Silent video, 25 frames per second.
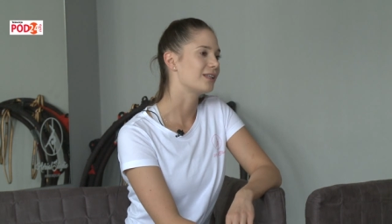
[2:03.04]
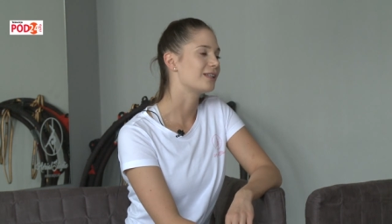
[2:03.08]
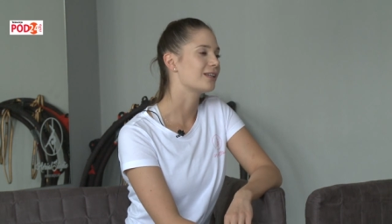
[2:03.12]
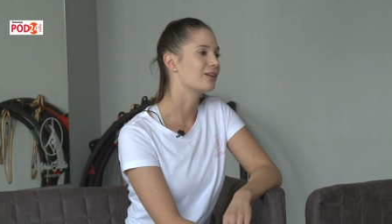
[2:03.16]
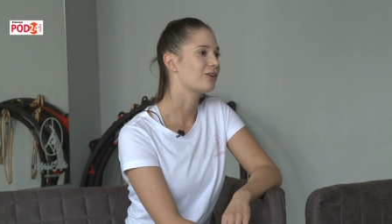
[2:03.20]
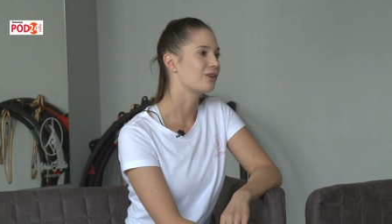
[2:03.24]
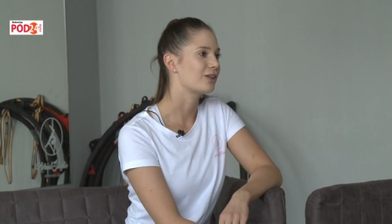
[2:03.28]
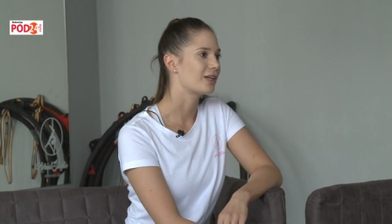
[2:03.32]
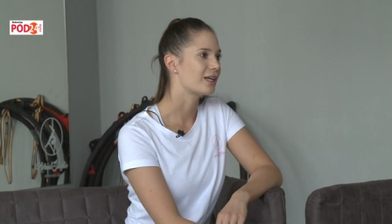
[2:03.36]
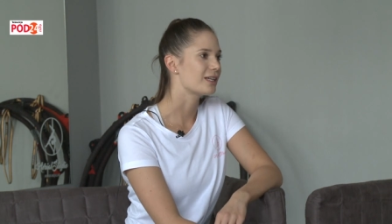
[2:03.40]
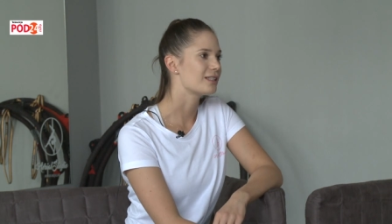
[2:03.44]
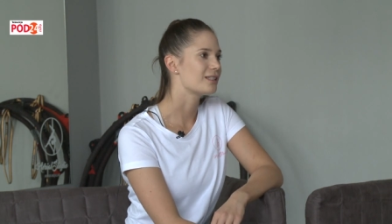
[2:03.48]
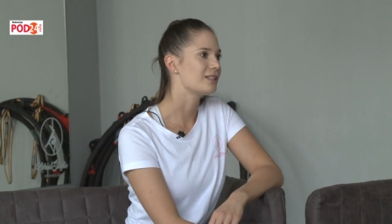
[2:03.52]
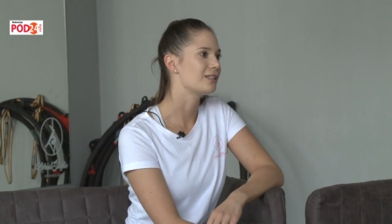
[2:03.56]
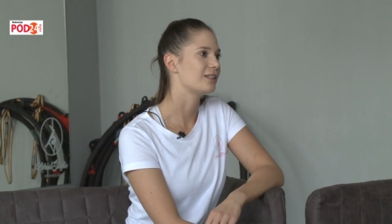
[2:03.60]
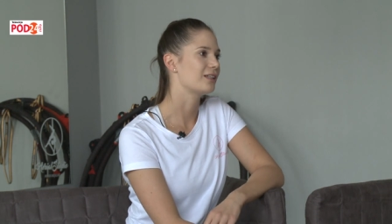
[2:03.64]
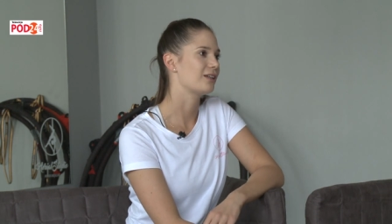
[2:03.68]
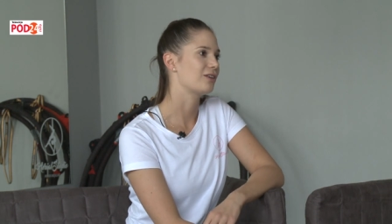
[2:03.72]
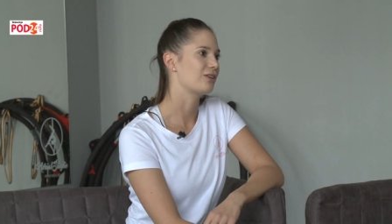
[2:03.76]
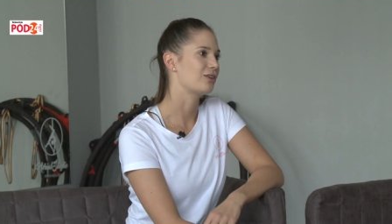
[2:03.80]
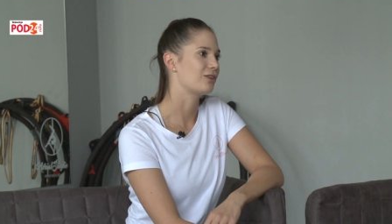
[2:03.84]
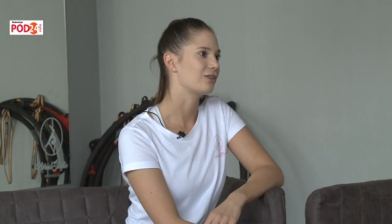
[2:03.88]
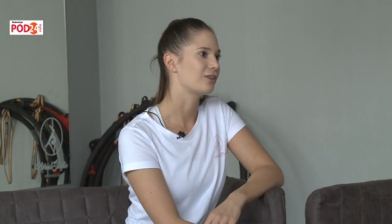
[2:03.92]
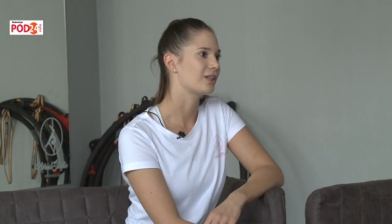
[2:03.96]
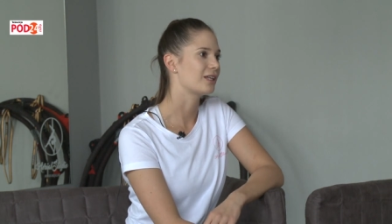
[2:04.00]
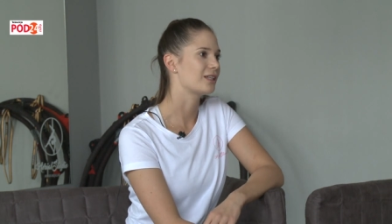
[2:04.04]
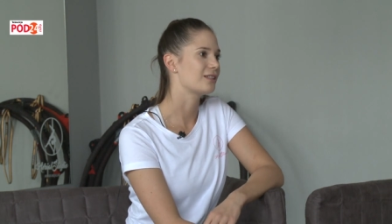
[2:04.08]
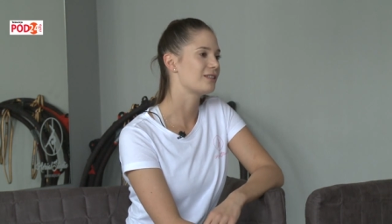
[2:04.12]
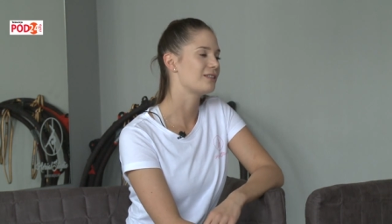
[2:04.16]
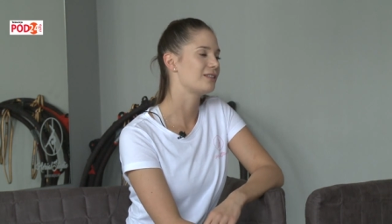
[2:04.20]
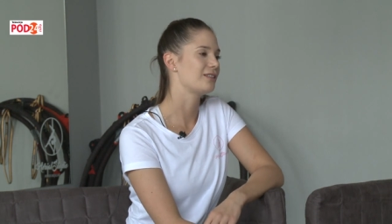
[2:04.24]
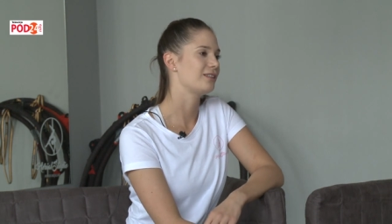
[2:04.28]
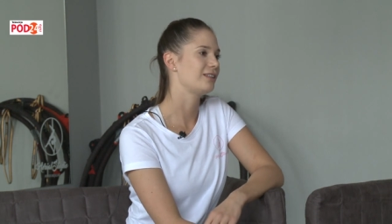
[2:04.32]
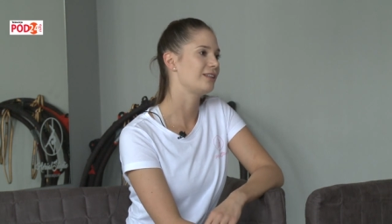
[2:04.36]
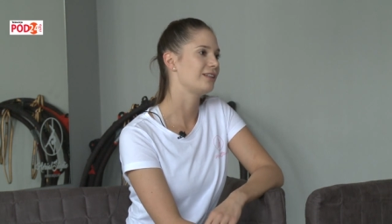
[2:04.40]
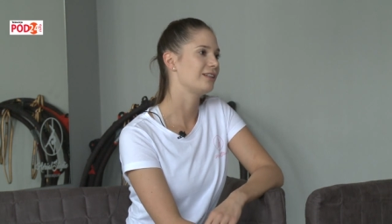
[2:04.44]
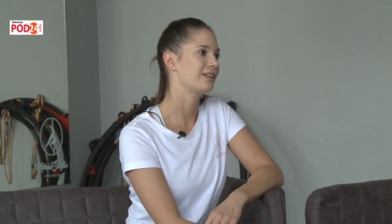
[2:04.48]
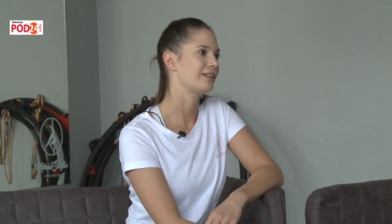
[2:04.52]
na dekoracji, na
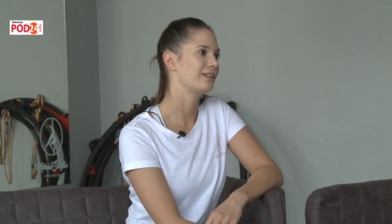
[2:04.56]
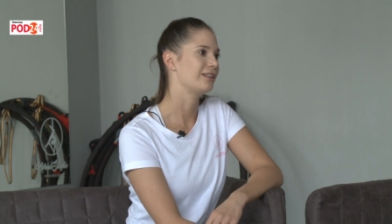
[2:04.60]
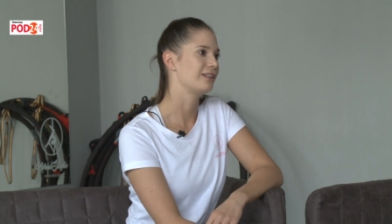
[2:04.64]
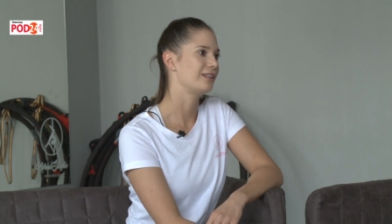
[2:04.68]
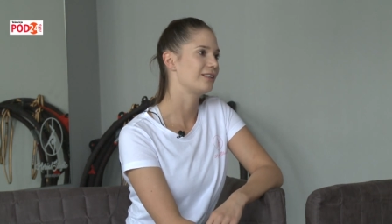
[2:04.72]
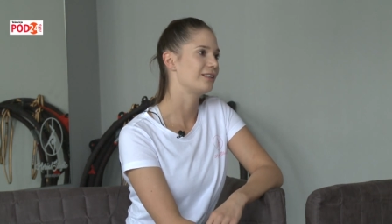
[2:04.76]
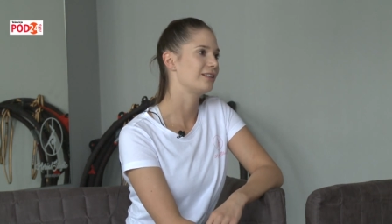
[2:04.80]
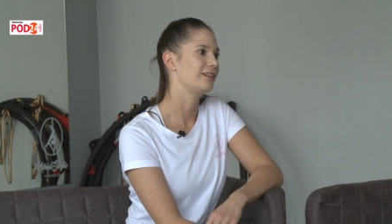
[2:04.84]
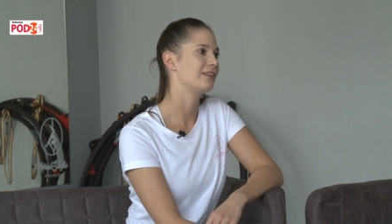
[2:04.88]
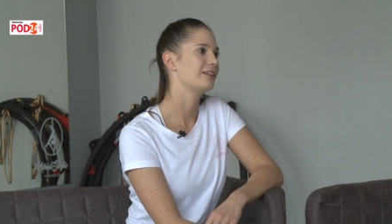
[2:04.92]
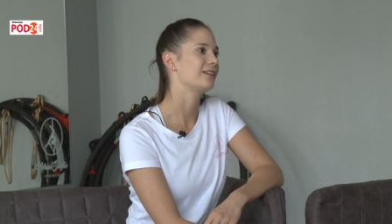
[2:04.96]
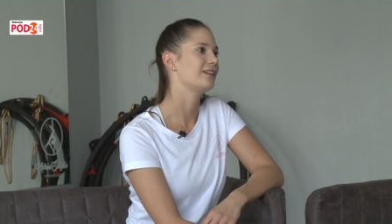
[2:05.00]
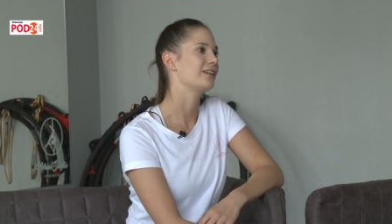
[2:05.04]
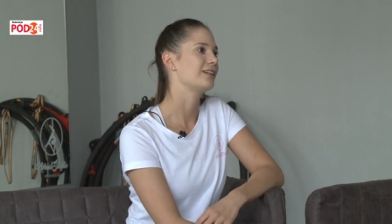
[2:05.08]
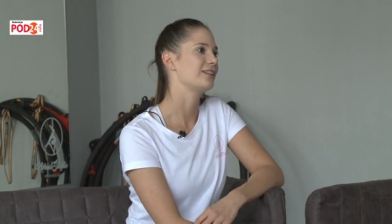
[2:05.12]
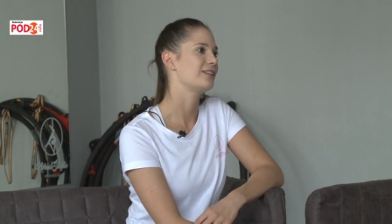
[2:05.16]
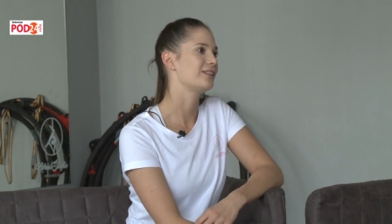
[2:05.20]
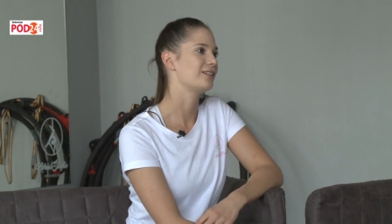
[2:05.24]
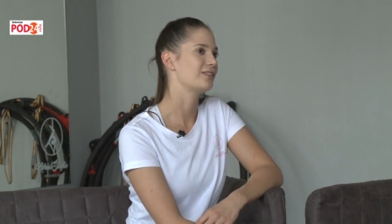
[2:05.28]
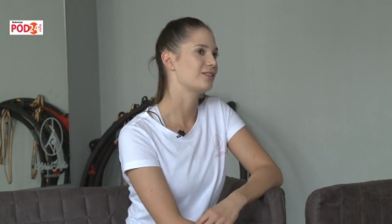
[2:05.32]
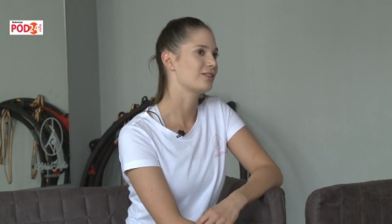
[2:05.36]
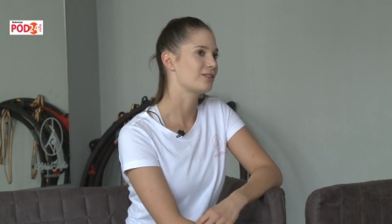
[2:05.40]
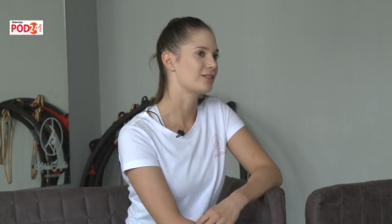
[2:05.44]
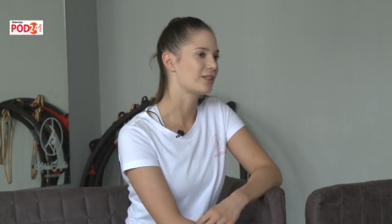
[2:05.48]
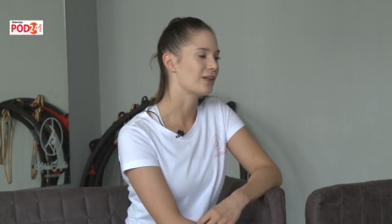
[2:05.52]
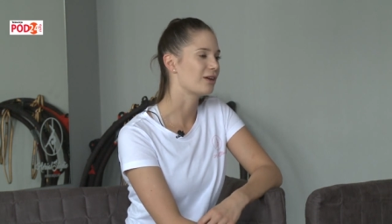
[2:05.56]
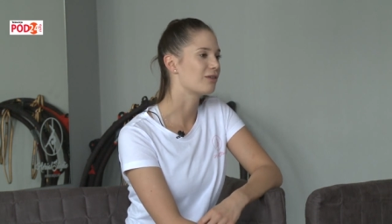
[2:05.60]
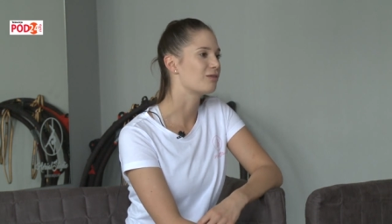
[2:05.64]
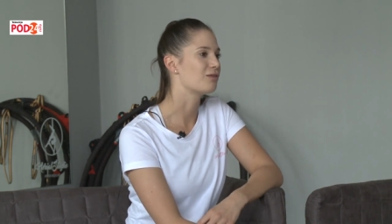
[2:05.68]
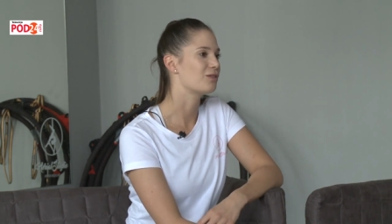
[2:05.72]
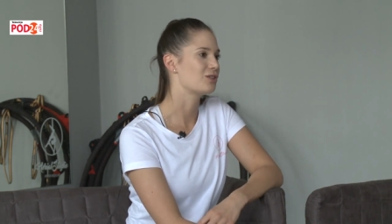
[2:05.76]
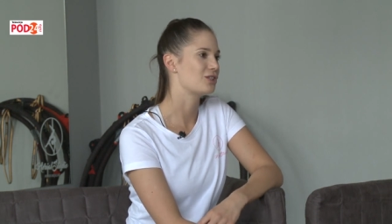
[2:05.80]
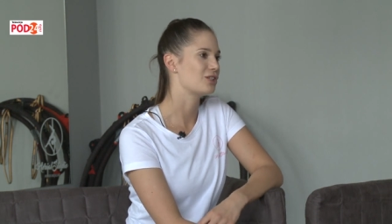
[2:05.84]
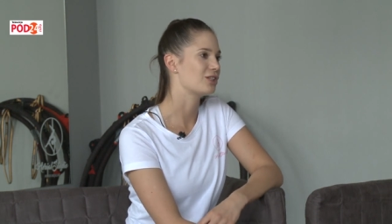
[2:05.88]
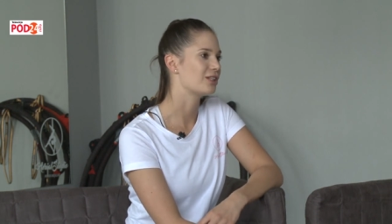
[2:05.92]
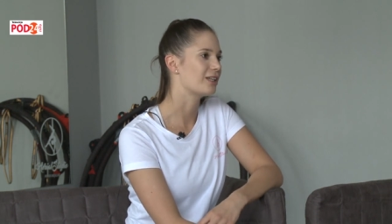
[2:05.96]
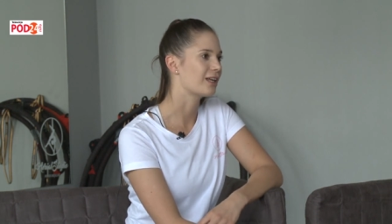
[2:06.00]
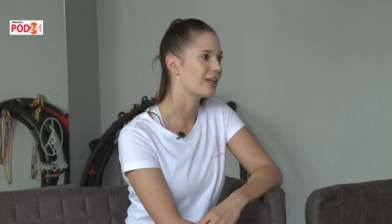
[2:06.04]
koronacji, kiedy zostałam
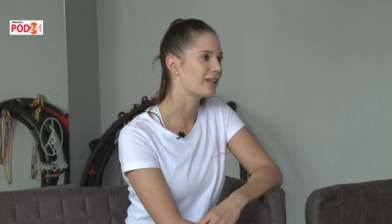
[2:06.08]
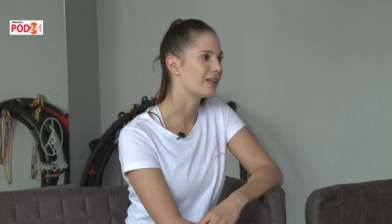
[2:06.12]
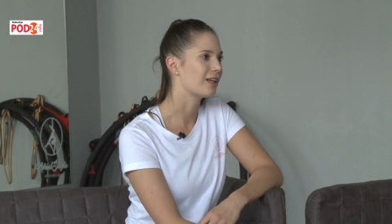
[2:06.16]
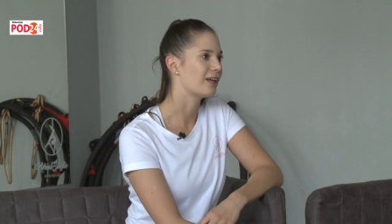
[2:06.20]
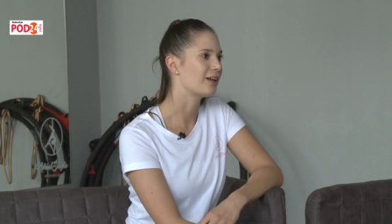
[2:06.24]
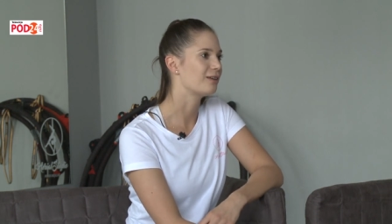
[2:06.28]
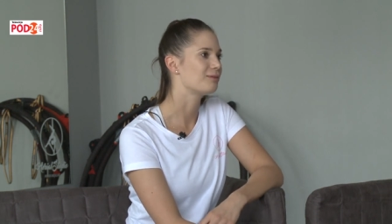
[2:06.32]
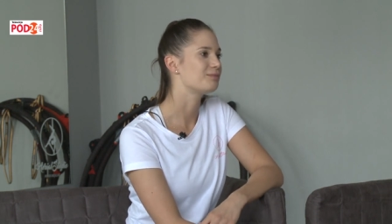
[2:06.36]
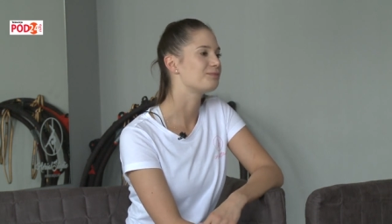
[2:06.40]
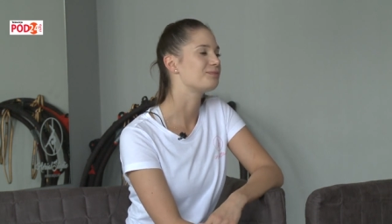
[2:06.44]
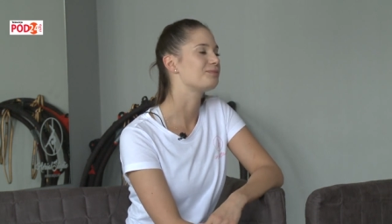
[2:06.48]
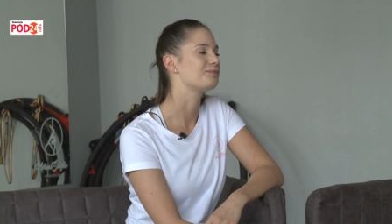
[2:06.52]
wyczytana,